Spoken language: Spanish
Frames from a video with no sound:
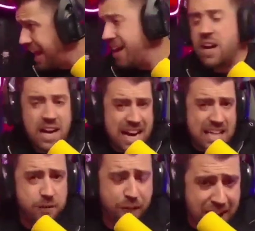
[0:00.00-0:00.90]
es
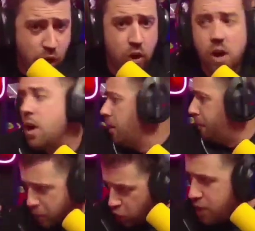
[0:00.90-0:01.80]
feo,
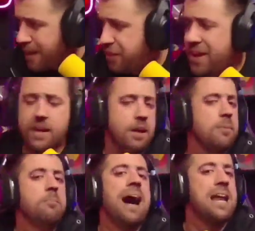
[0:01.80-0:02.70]
pero lo iba a hacer,
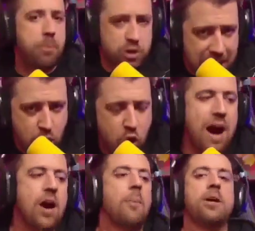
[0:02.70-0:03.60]
vale, pues ya no lo
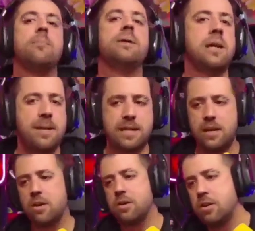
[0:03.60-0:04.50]
hago, pero invítame,
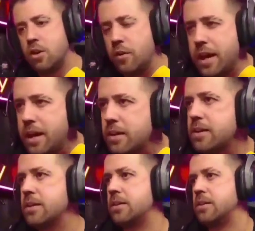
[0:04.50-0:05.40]
tío, joder,
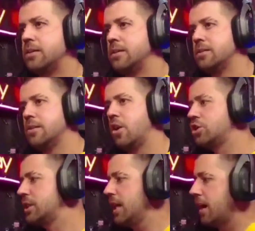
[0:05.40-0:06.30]
hostia.